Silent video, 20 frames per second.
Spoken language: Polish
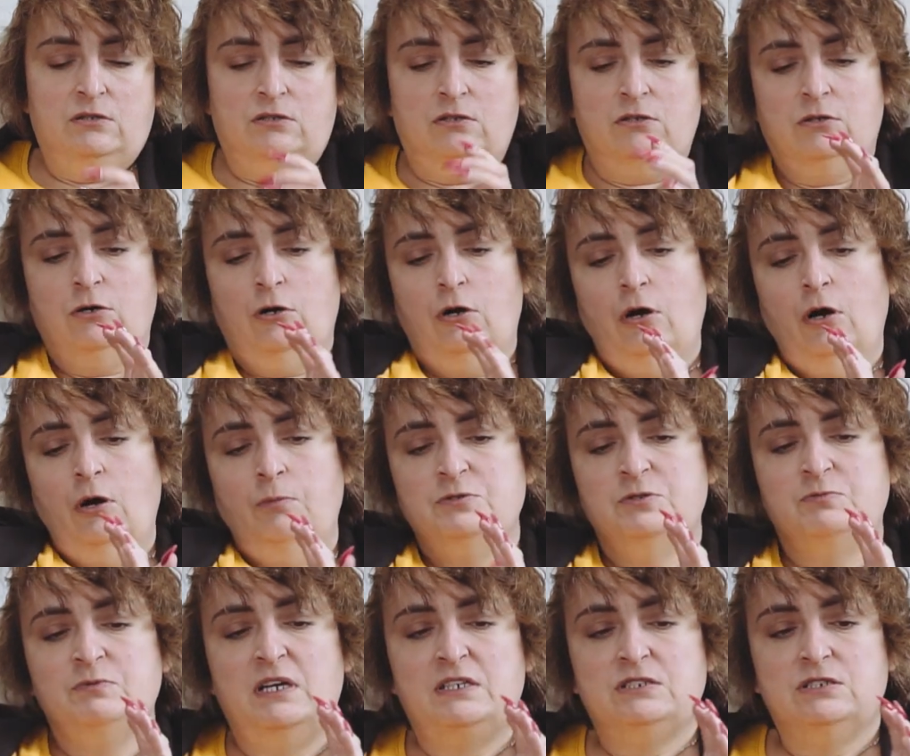tylko
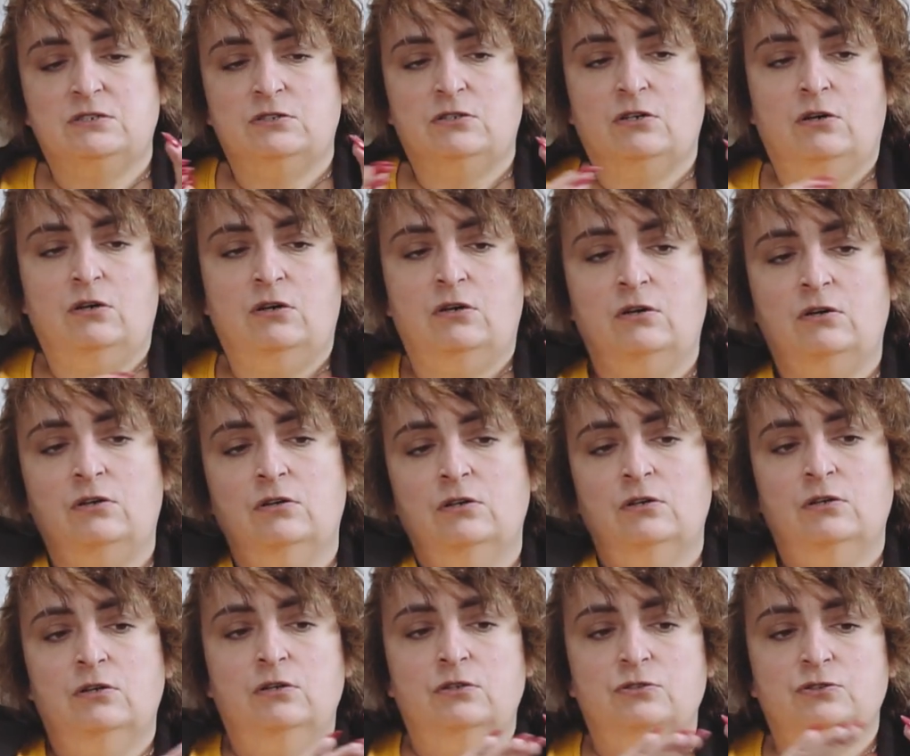obśmiać to,
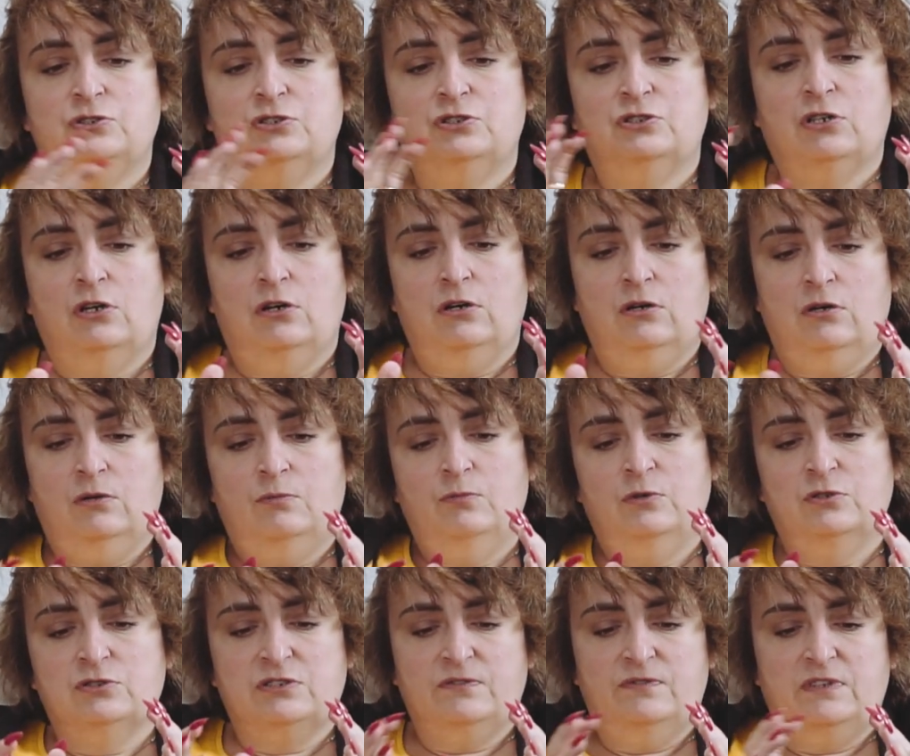co
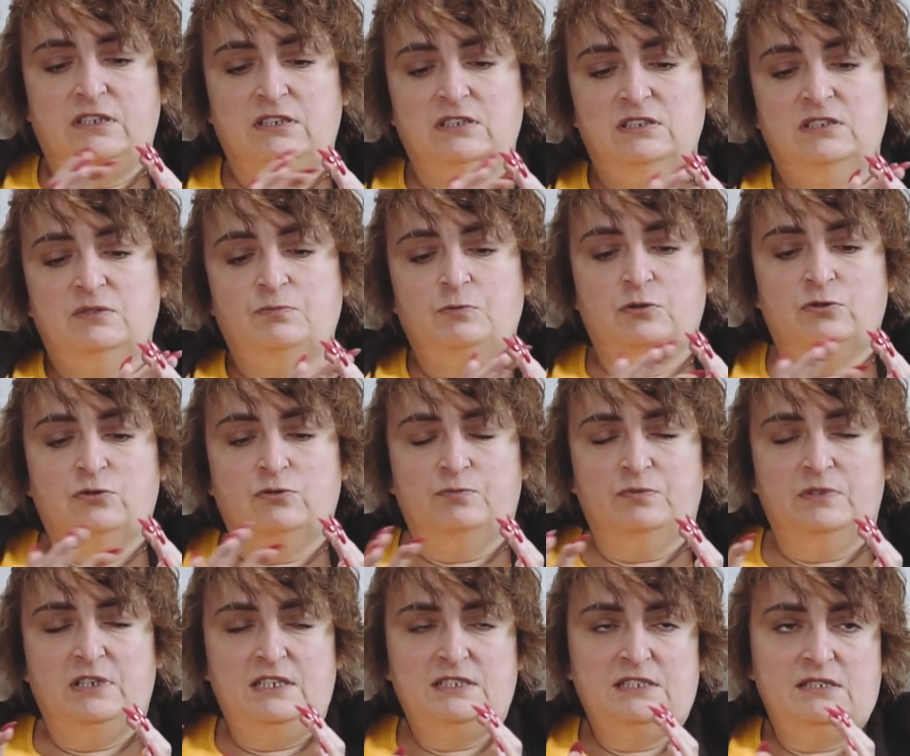może w jakiś
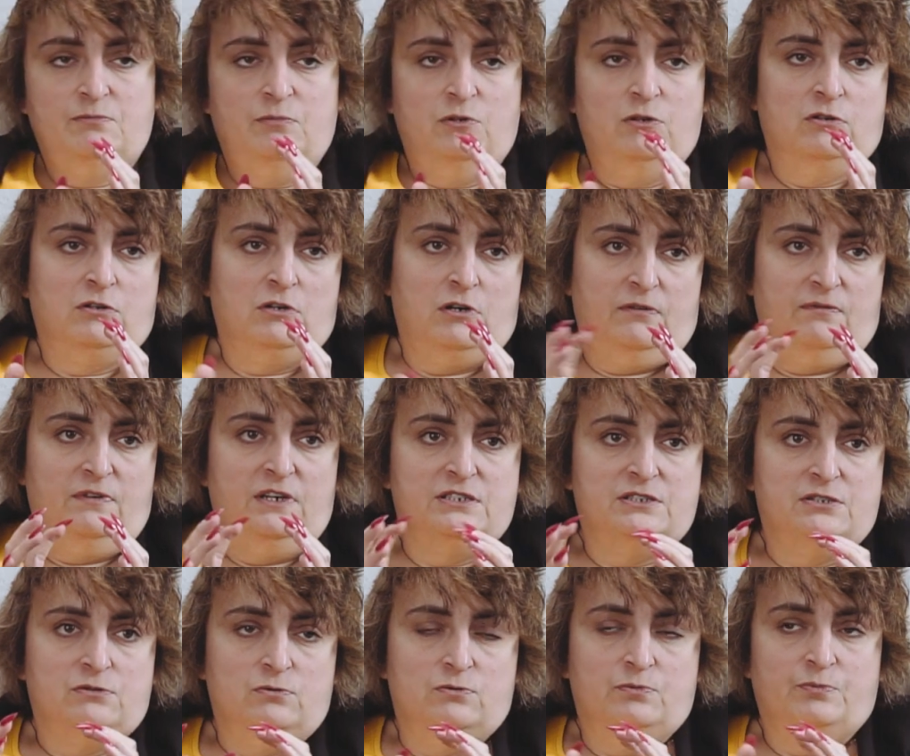sposób nas
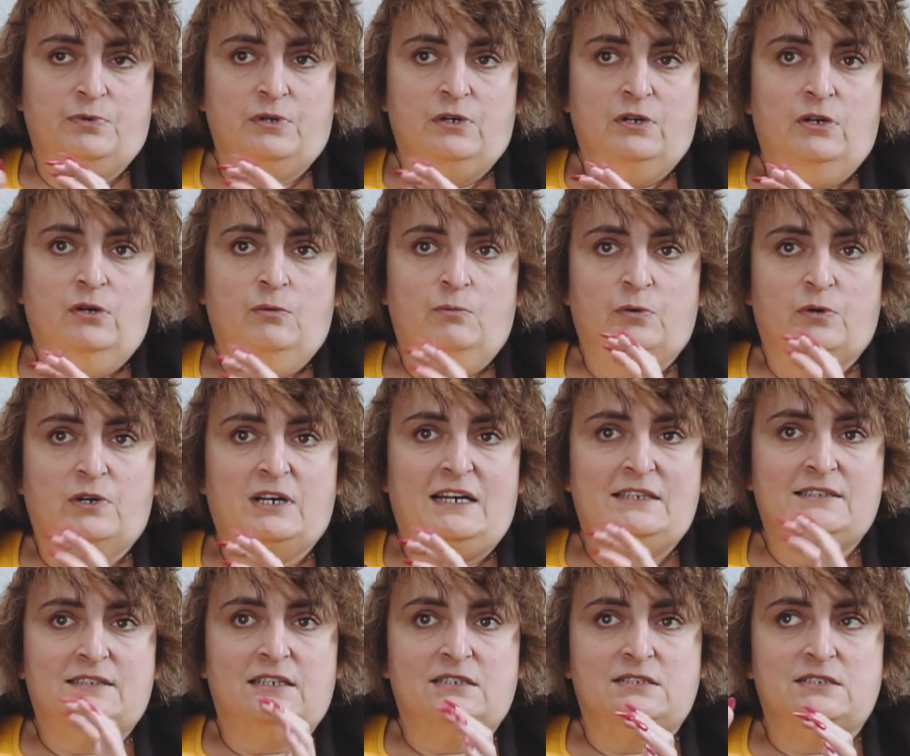blokować lub
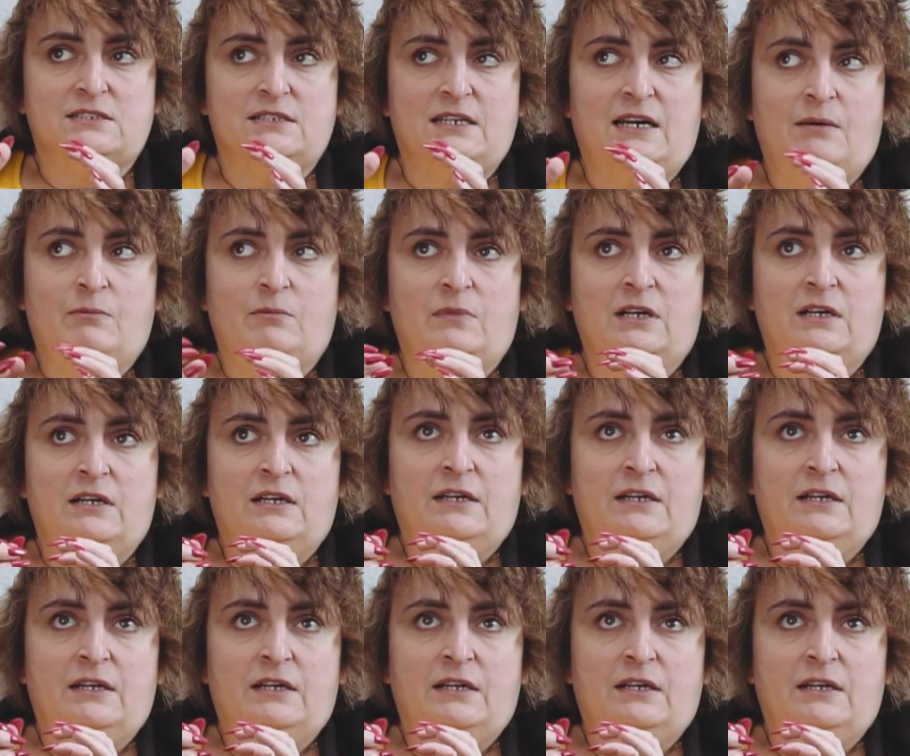pokazać nam